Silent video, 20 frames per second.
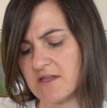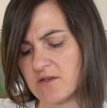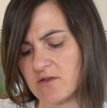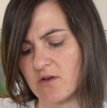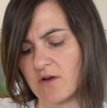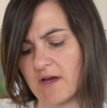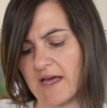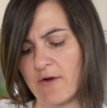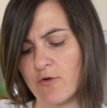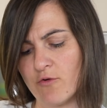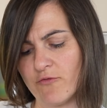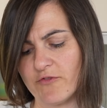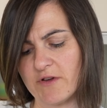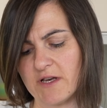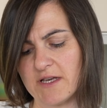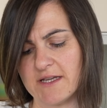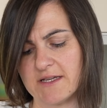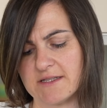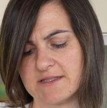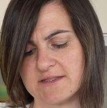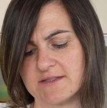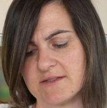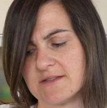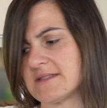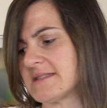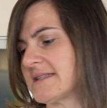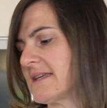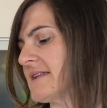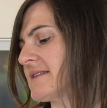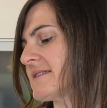ihr da raufklickt, da
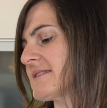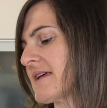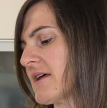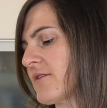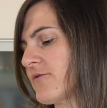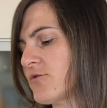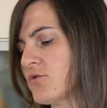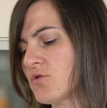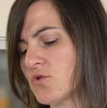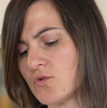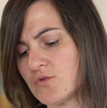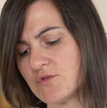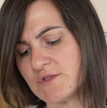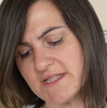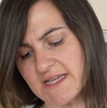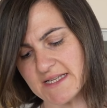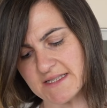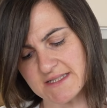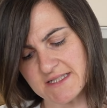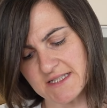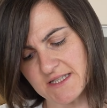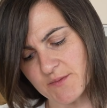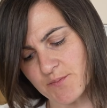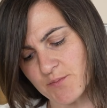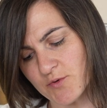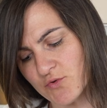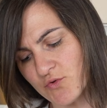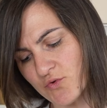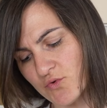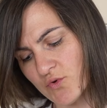seht ihr einfach grundsätzlich
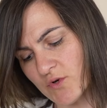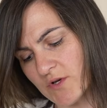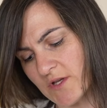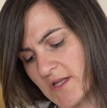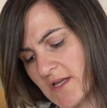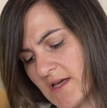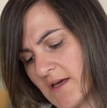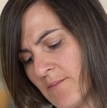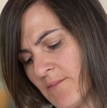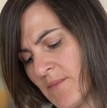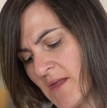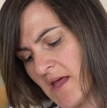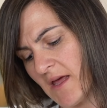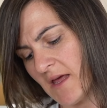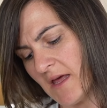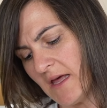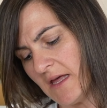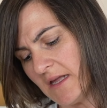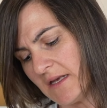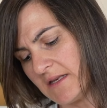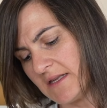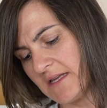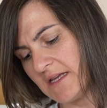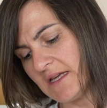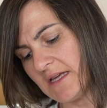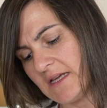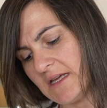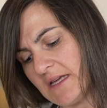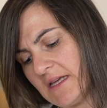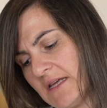Produkte,
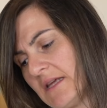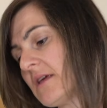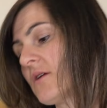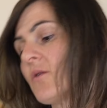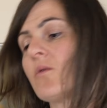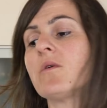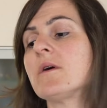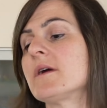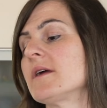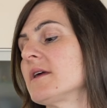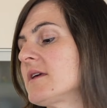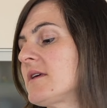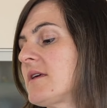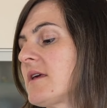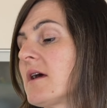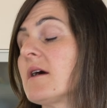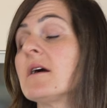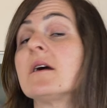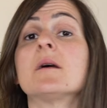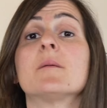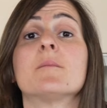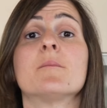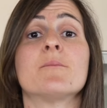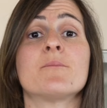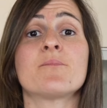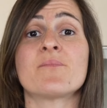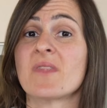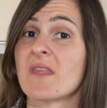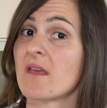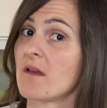die ich euch
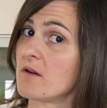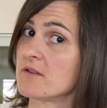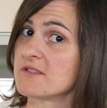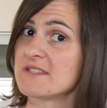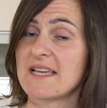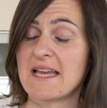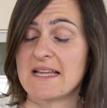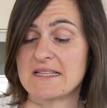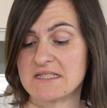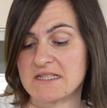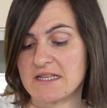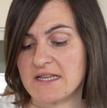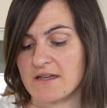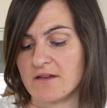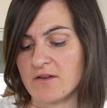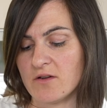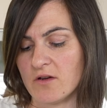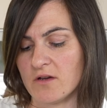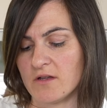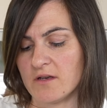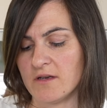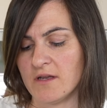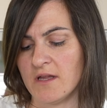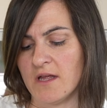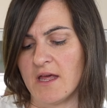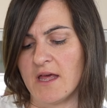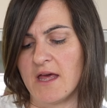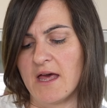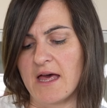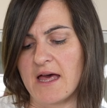ähm, ans Herz legen kann,
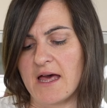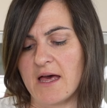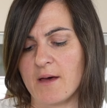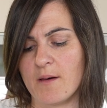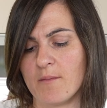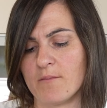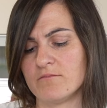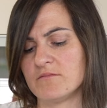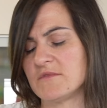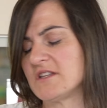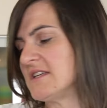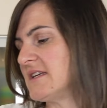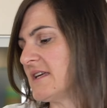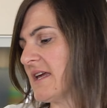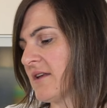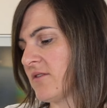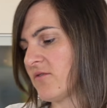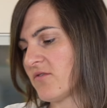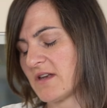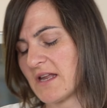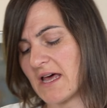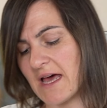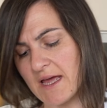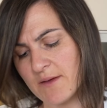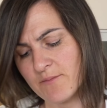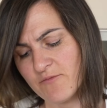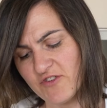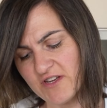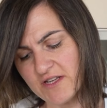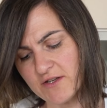ähm, die entweder auch
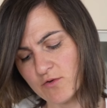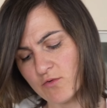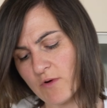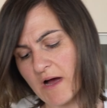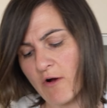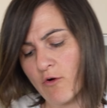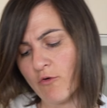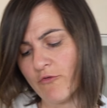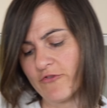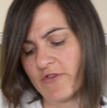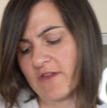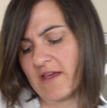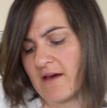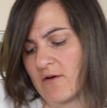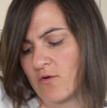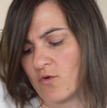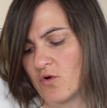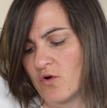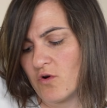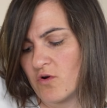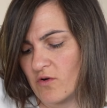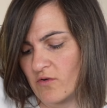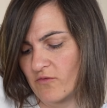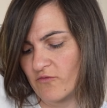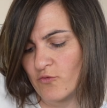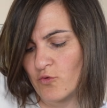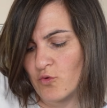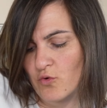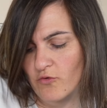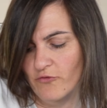im Video
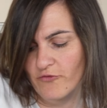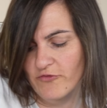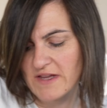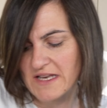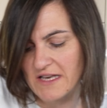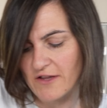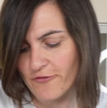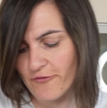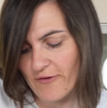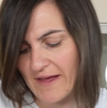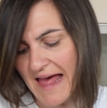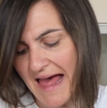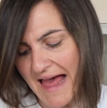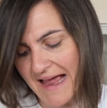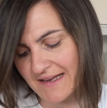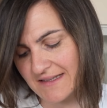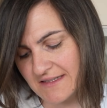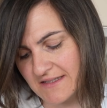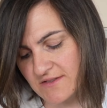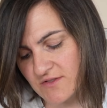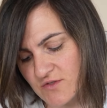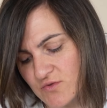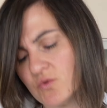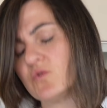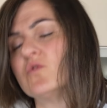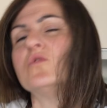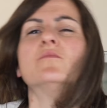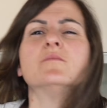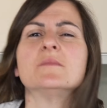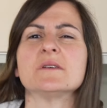auftauchen, wo viele Fragen dazu
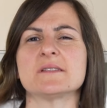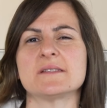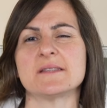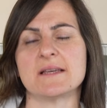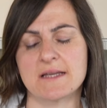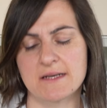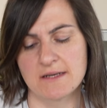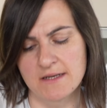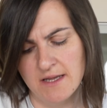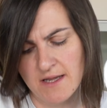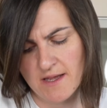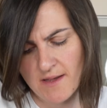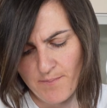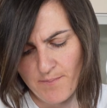kommen sind,